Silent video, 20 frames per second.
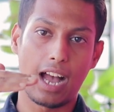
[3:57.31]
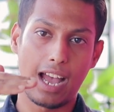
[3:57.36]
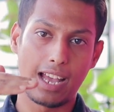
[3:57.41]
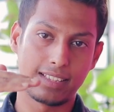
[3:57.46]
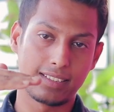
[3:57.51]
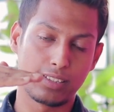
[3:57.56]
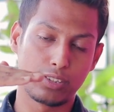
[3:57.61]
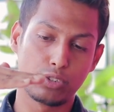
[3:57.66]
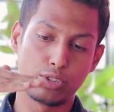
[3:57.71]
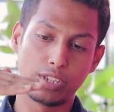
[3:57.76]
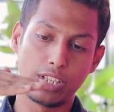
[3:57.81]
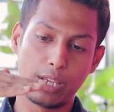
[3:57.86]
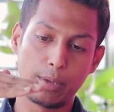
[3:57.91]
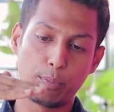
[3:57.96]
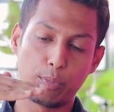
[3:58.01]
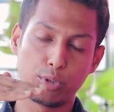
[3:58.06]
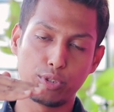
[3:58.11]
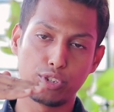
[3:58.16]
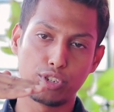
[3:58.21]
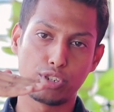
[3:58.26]
আইএসএস যদি
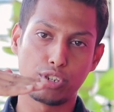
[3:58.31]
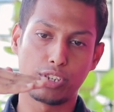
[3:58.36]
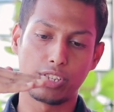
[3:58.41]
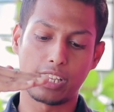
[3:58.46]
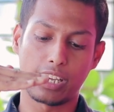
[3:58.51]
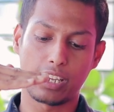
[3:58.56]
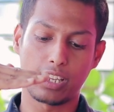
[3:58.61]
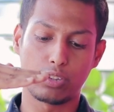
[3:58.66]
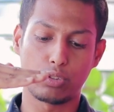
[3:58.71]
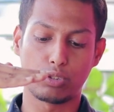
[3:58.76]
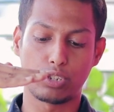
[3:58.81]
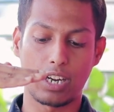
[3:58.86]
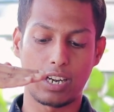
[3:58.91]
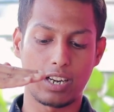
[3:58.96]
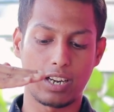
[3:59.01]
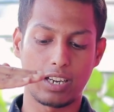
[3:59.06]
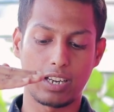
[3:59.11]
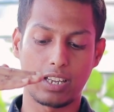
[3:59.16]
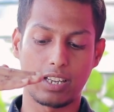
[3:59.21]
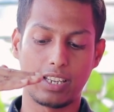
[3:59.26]
এই পজিশনে থাকে তো
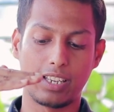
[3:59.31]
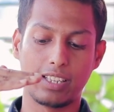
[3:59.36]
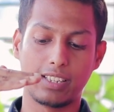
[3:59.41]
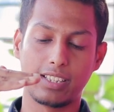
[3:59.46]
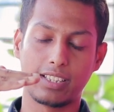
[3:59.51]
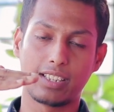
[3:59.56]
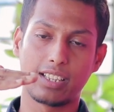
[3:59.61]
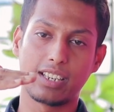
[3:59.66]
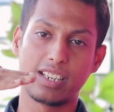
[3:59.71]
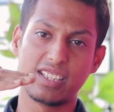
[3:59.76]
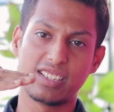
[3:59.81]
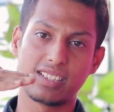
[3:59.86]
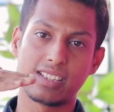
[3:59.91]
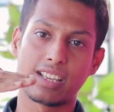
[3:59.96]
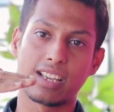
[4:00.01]
শাটলটা এদিক থেকে নিচ